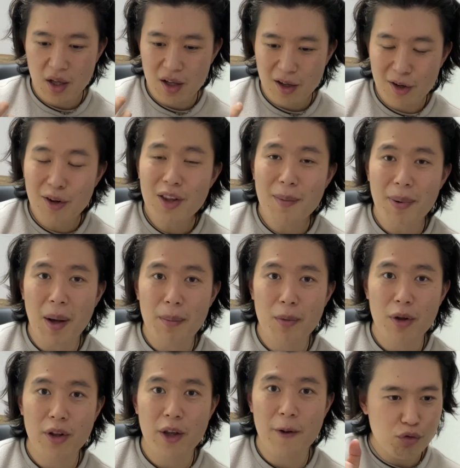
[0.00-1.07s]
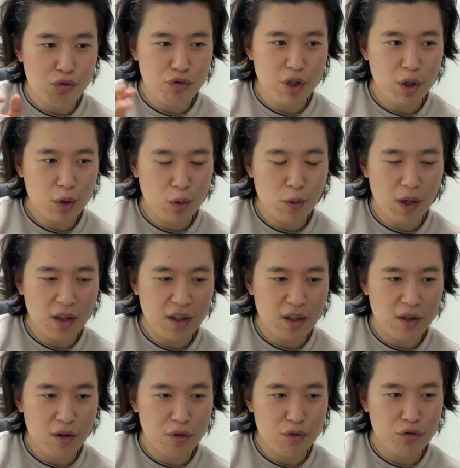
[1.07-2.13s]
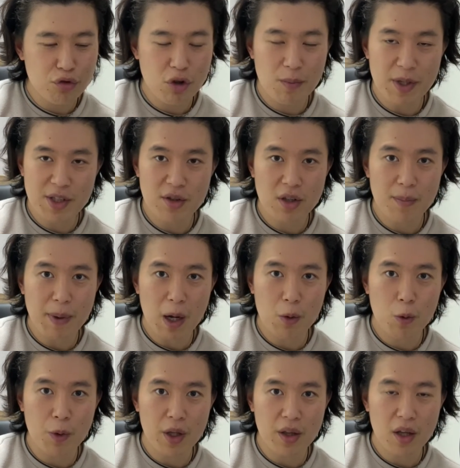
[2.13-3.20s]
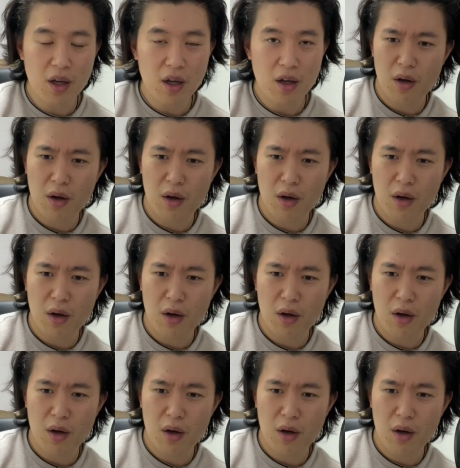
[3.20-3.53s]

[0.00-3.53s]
그런데 반면에 우리 또한 그런 두려움의 시선을 받고 있나?